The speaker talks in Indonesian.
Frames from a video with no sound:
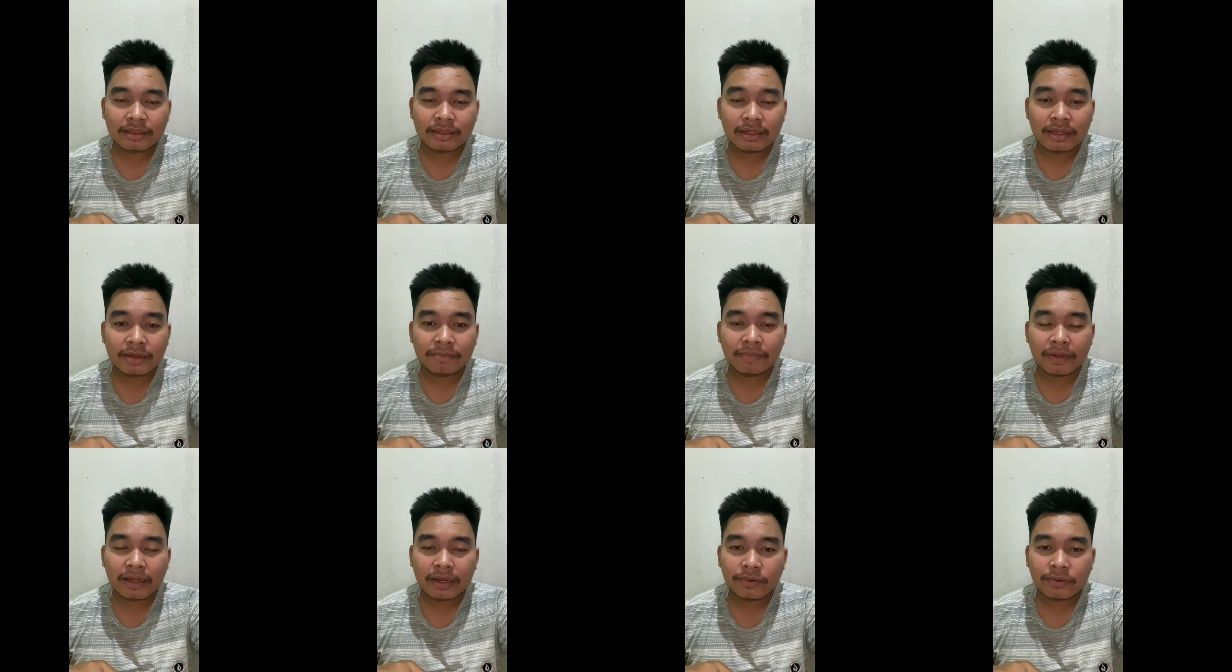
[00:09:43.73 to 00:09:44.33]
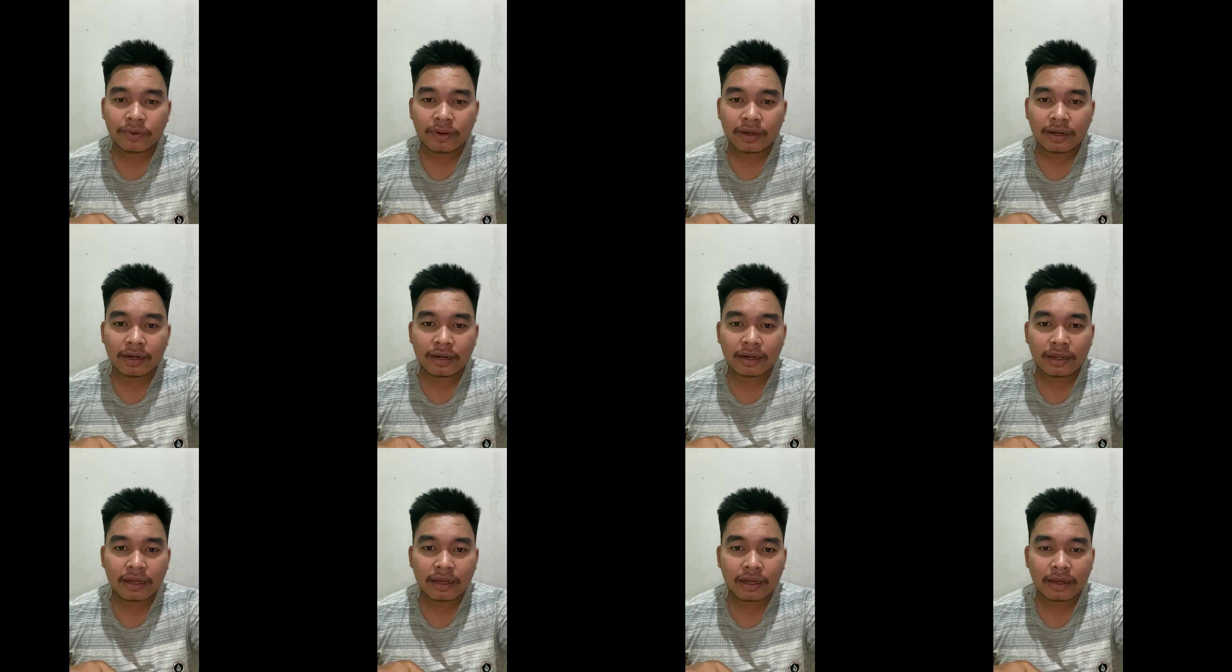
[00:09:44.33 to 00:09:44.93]
tidak melakukan
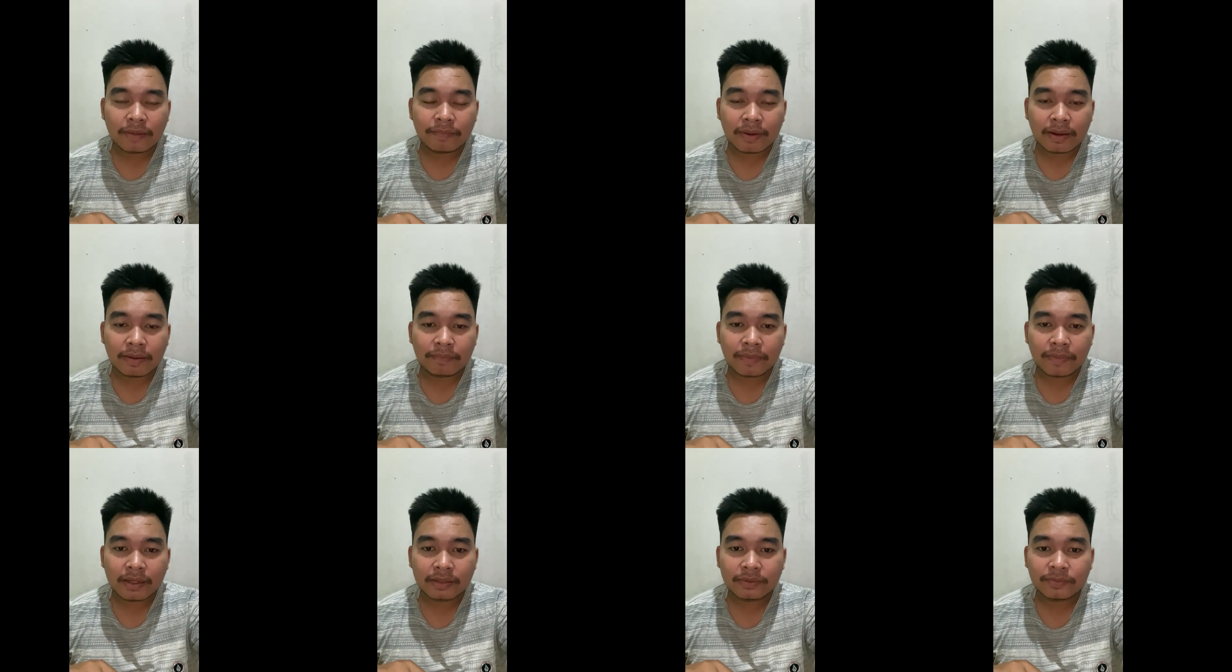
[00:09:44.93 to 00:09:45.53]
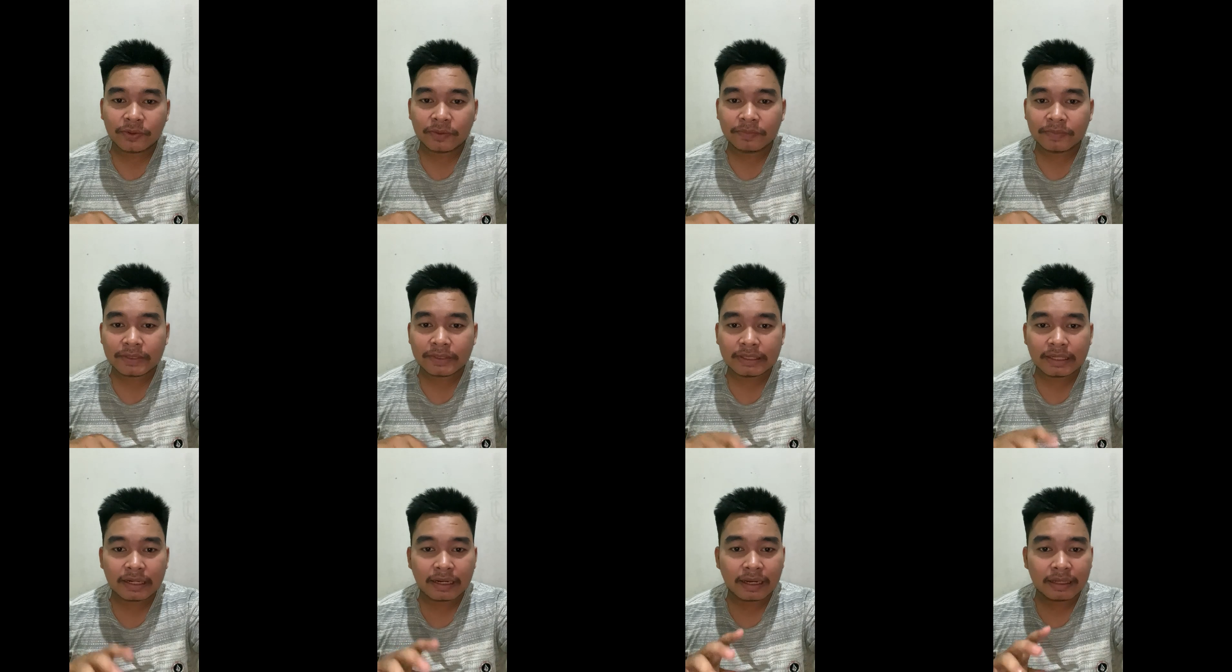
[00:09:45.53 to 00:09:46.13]
apa-apa ataupun
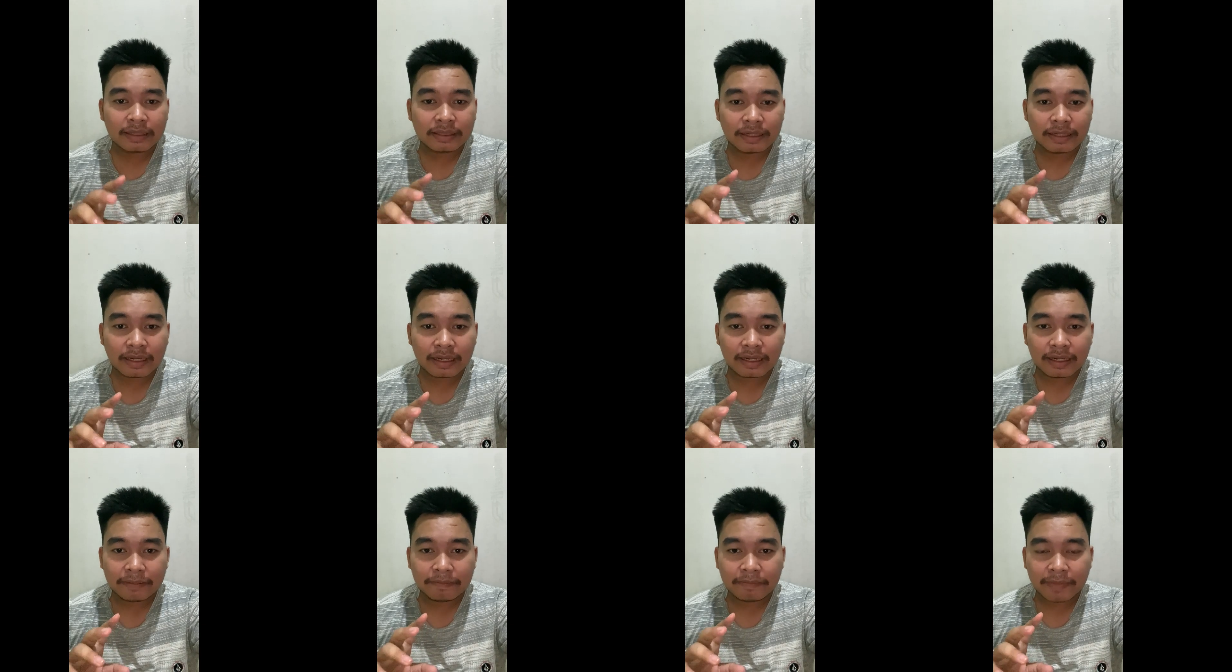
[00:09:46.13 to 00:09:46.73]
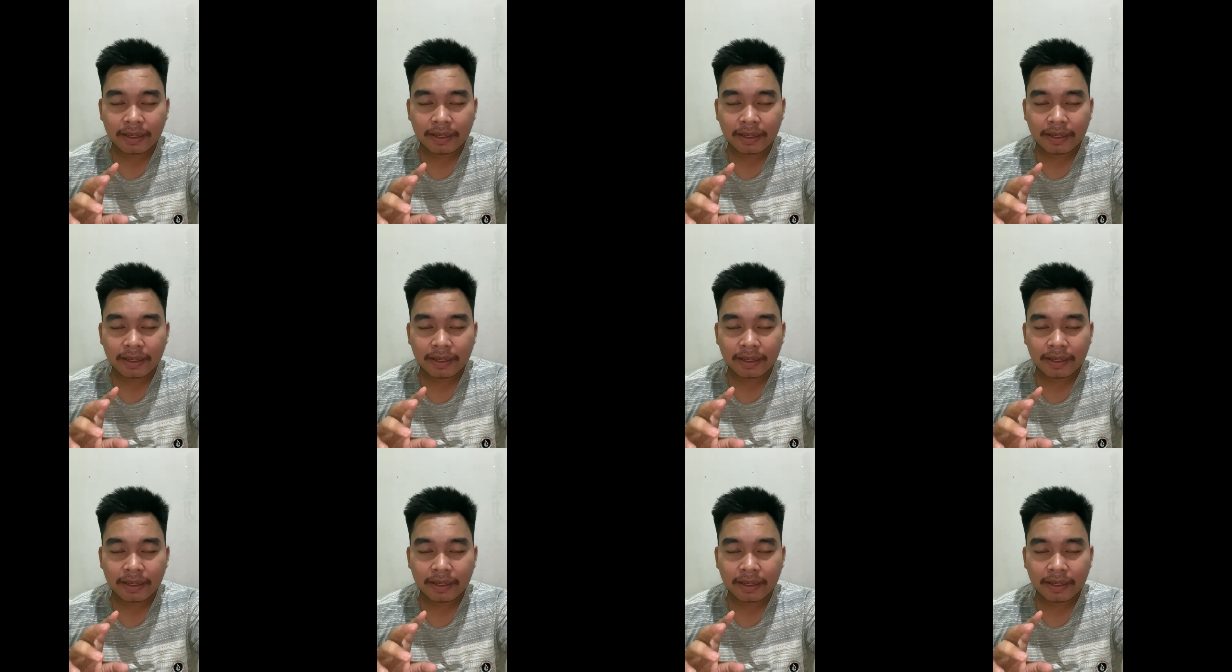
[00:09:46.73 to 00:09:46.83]
penyerangan terhadap